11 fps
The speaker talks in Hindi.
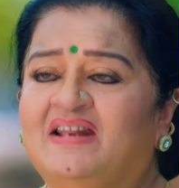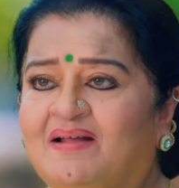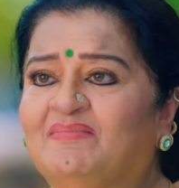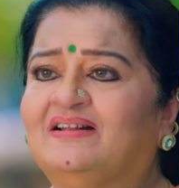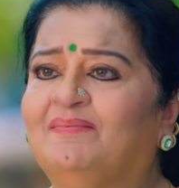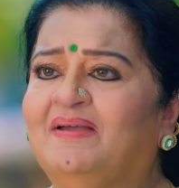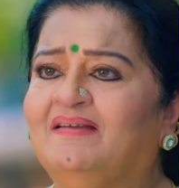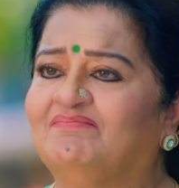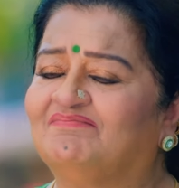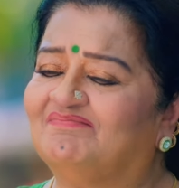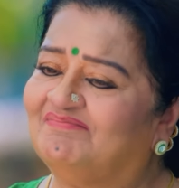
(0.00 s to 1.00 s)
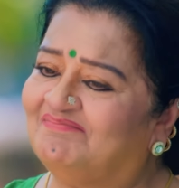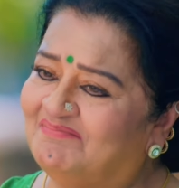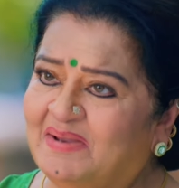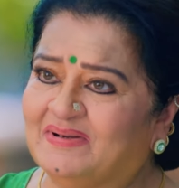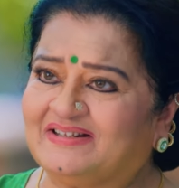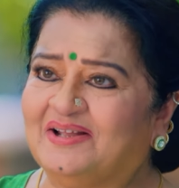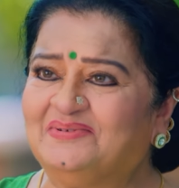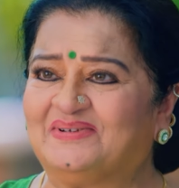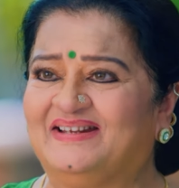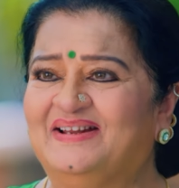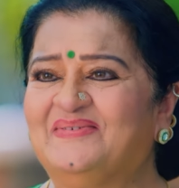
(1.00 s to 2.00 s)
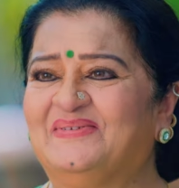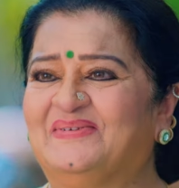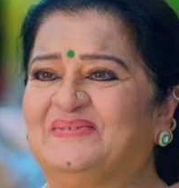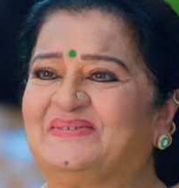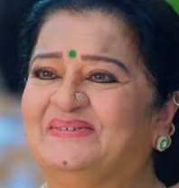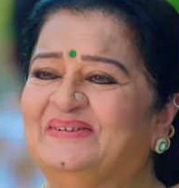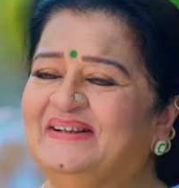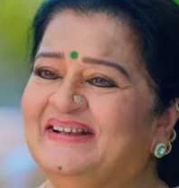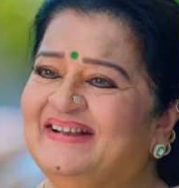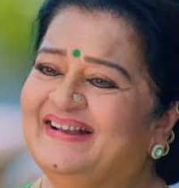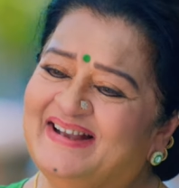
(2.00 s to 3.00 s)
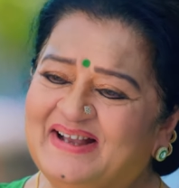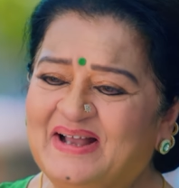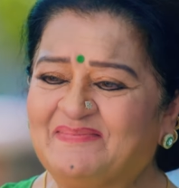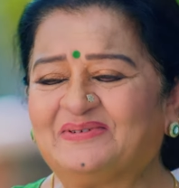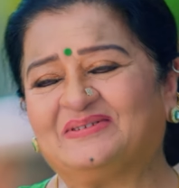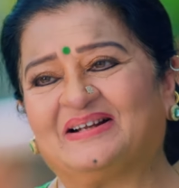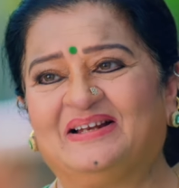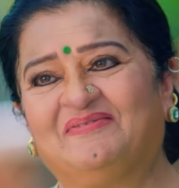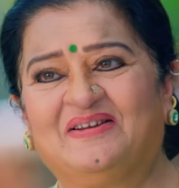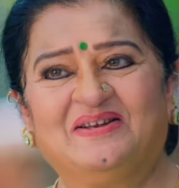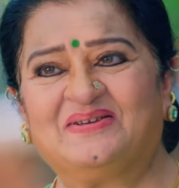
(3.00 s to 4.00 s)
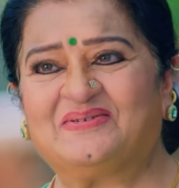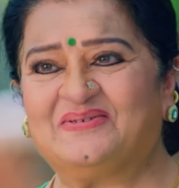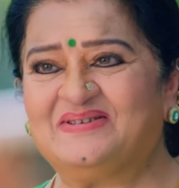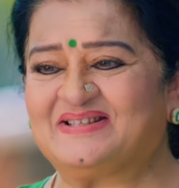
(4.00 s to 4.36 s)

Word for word: मेरा मतलब है मैं बता दूंगी ना उन लोगों को आपको तकलीफ लेने की कोई